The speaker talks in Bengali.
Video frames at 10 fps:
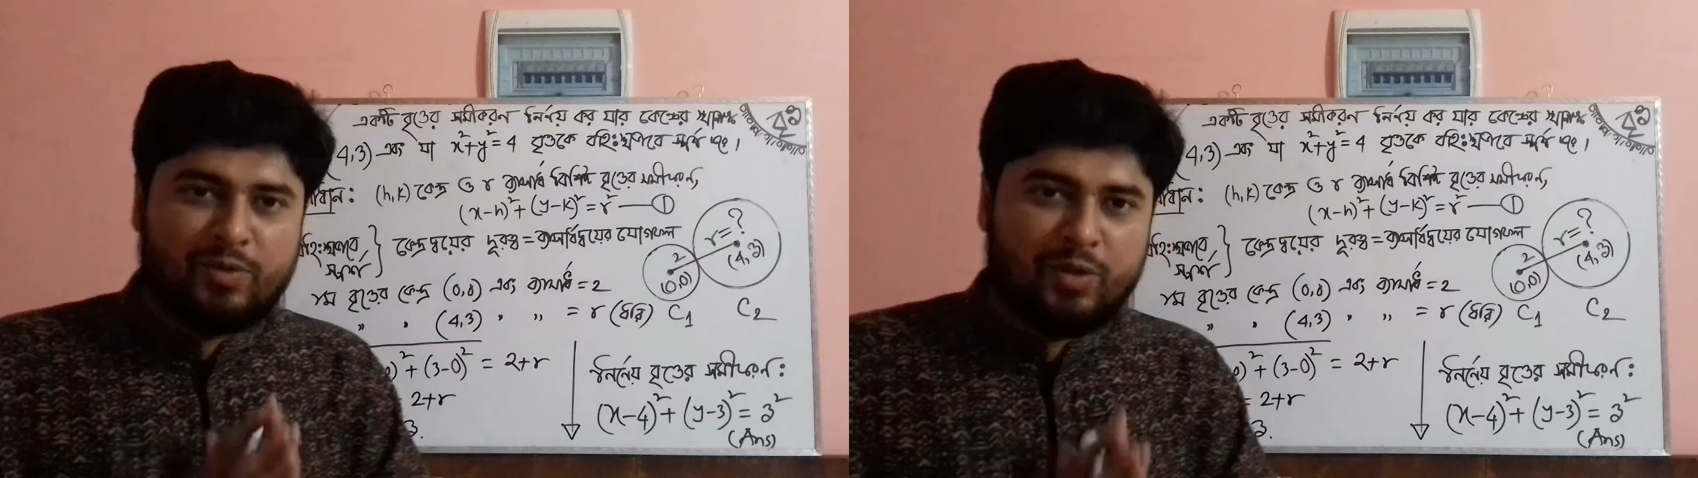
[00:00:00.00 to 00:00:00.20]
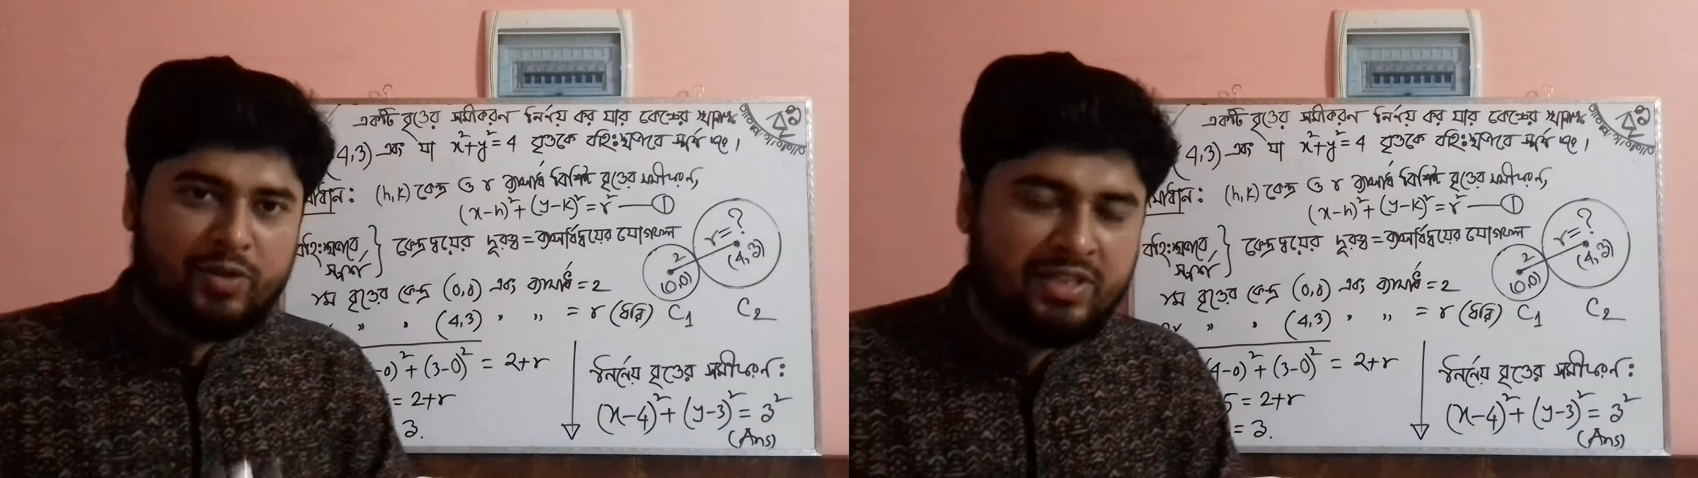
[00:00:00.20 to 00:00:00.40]
এ
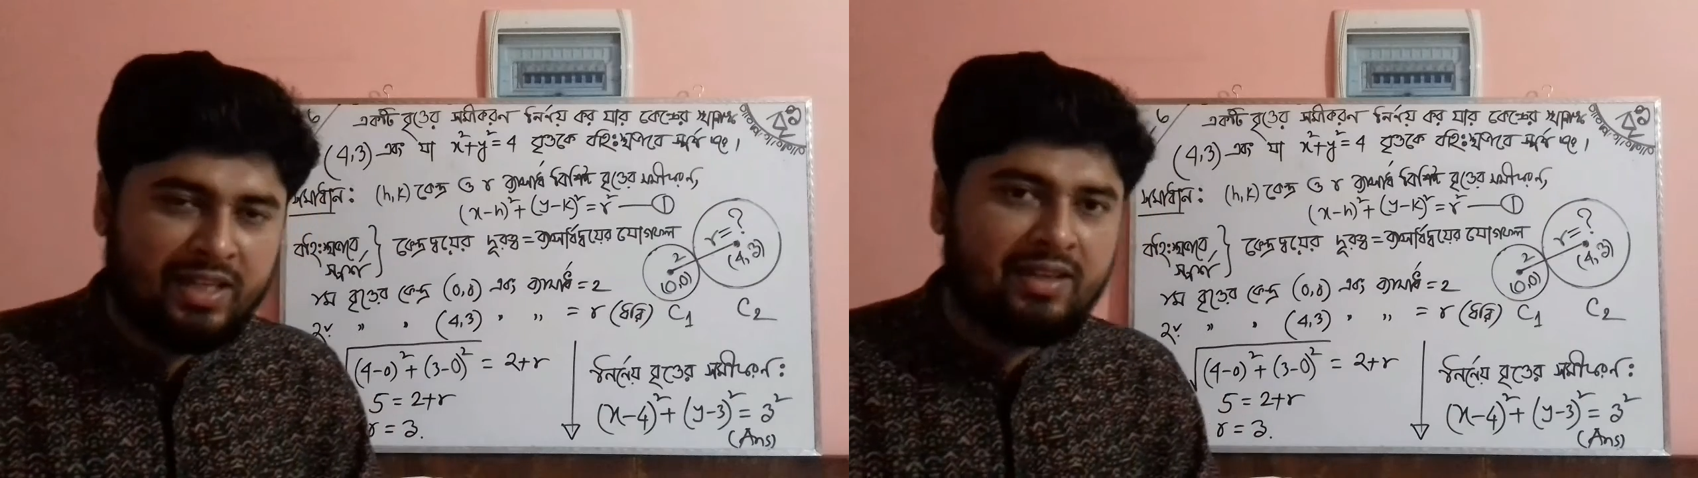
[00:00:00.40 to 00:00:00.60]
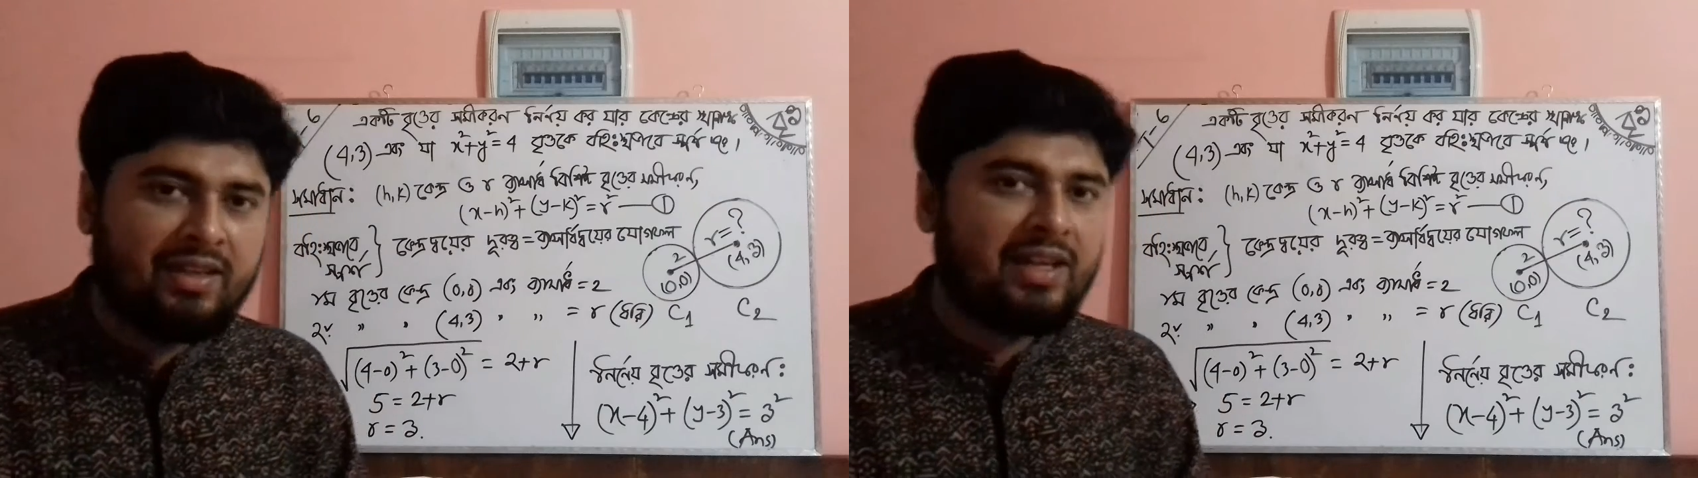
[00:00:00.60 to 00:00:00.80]

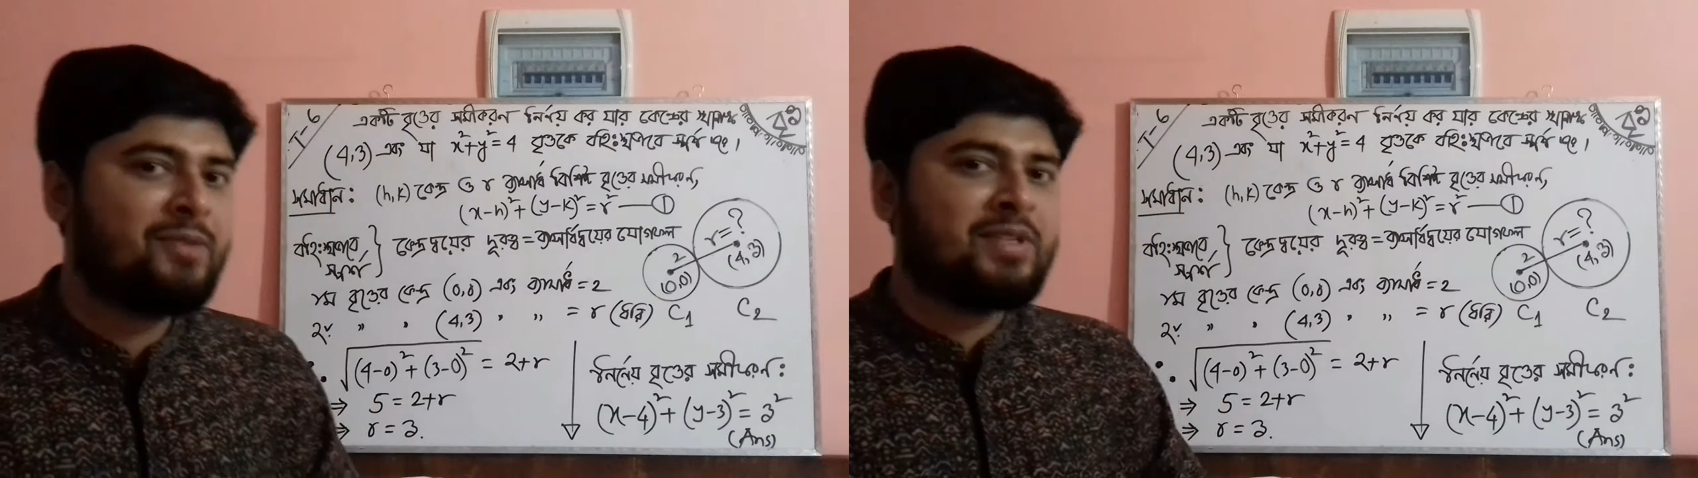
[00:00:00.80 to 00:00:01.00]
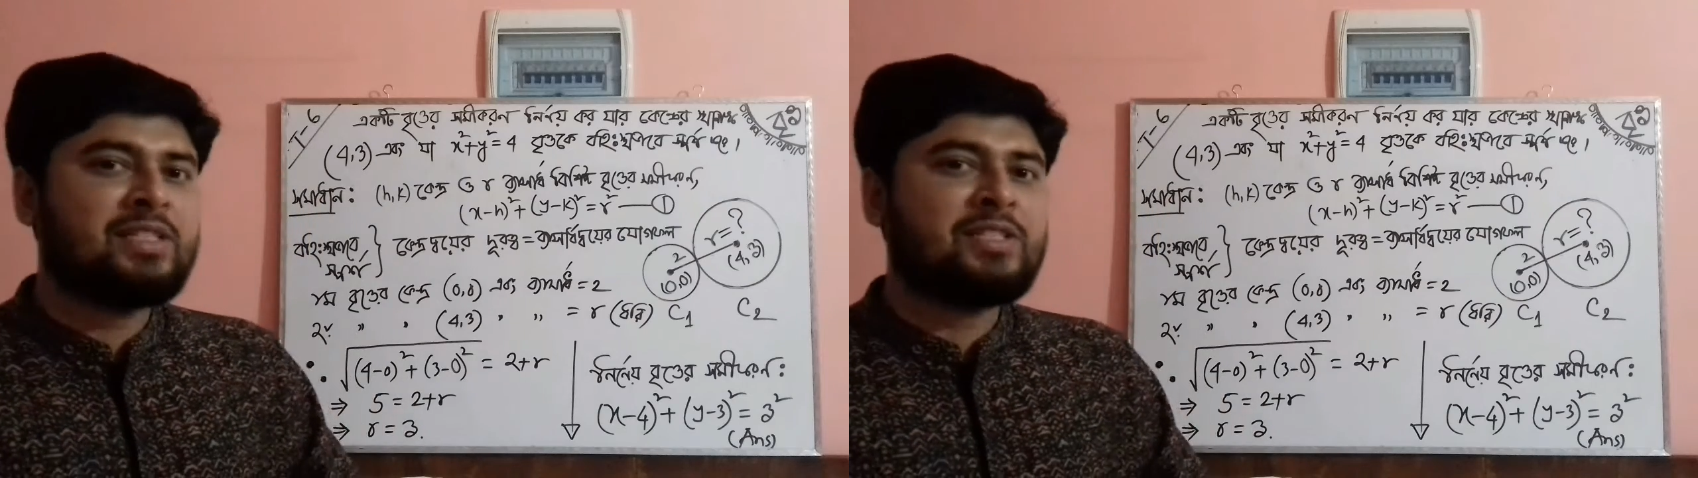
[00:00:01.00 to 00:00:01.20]
পর্যায়ে
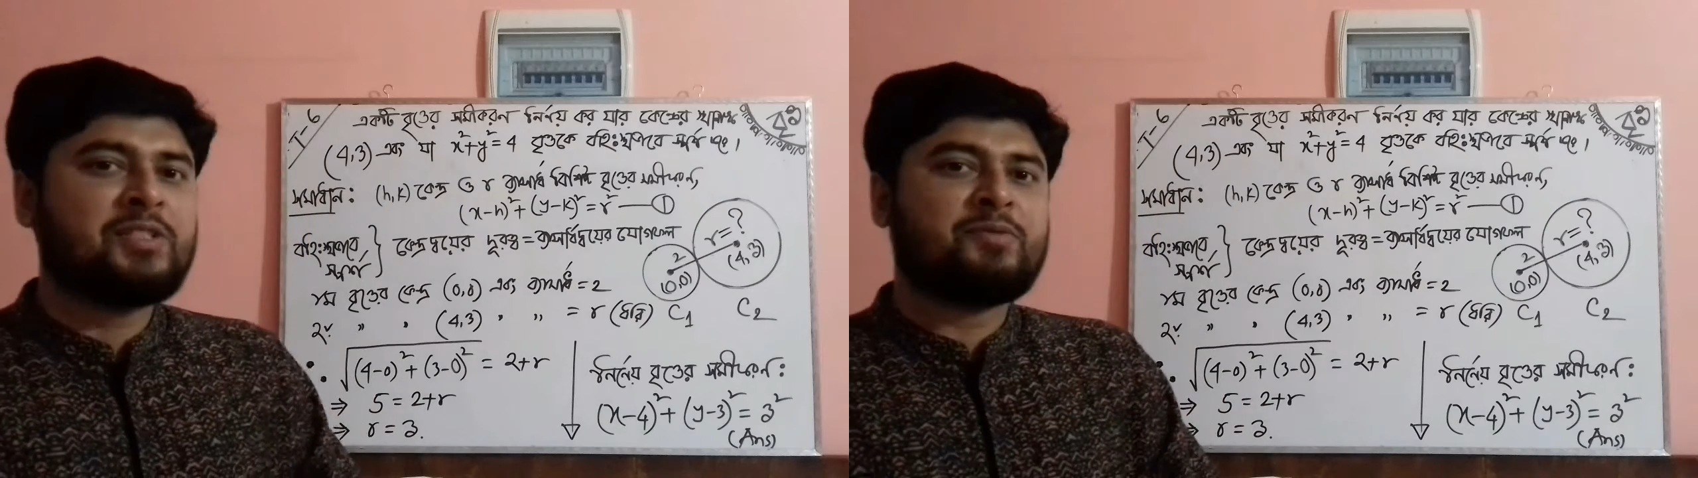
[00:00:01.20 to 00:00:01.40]
আমরা যে